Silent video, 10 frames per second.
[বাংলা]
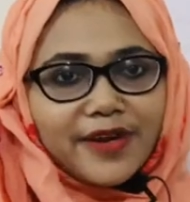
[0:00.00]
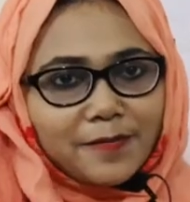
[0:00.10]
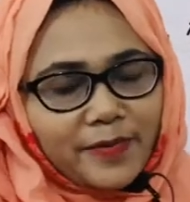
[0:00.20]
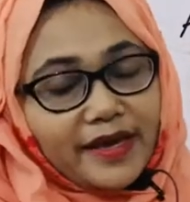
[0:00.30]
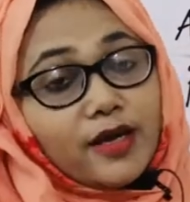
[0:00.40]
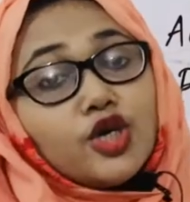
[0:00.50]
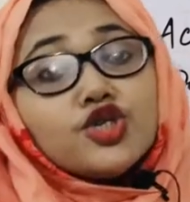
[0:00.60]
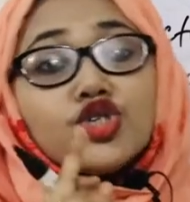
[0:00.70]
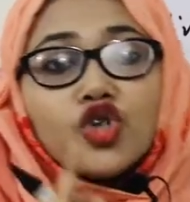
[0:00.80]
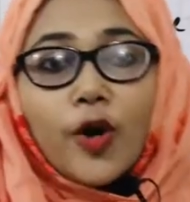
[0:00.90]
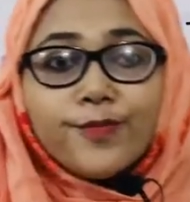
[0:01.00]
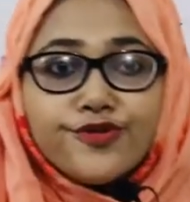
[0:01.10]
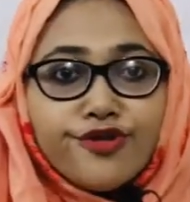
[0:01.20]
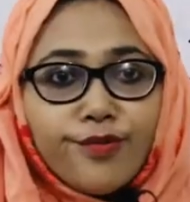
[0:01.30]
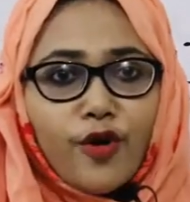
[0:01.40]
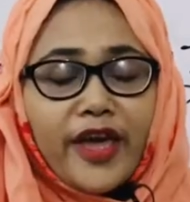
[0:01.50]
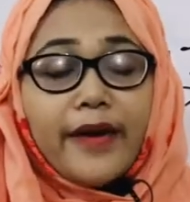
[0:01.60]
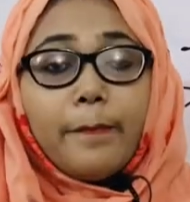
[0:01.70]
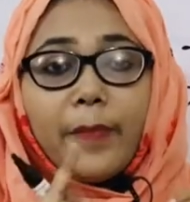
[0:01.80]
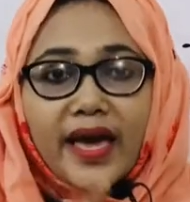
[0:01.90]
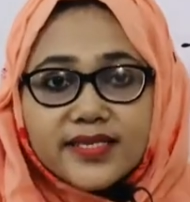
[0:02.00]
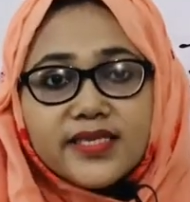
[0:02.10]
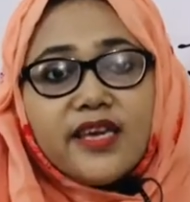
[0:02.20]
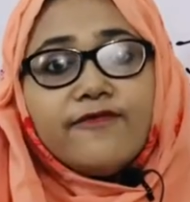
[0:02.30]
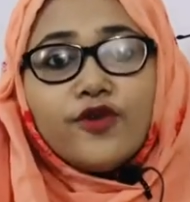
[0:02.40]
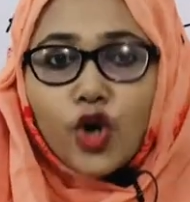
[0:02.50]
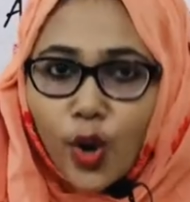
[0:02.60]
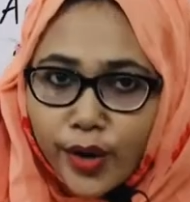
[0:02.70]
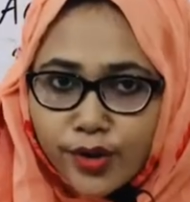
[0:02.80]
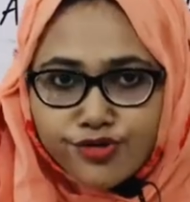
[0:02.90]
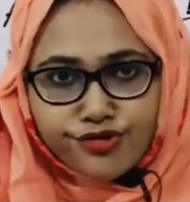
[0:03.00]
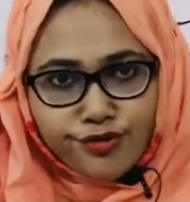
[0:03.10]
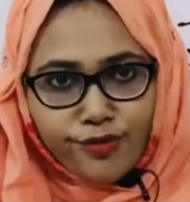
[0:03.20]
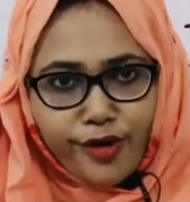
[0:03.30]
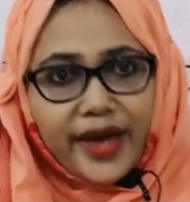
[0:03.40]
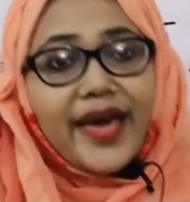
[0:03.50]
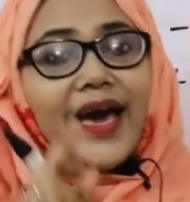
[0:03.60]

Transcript: রাখবেন সব সময় প্যাসিভ করার সময়